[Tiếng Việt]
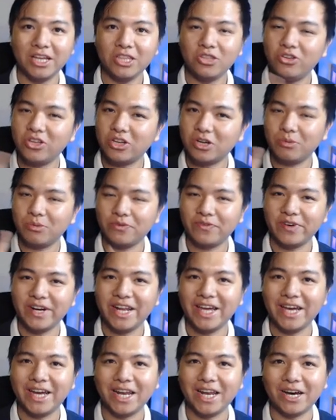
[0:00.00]
Tuy nhiên có một vấn
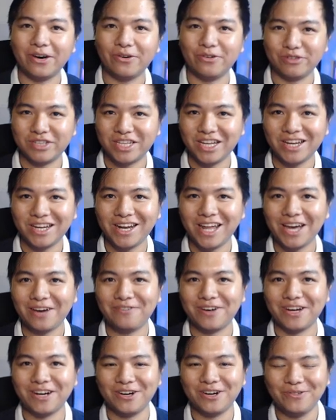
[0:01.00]
đề là ổ C đa
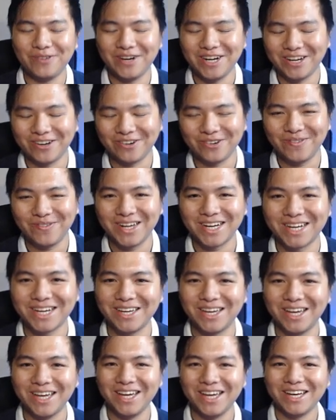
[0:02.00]
phần lúc nào cũng là
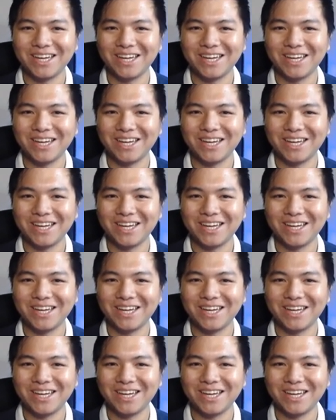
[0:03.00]
cái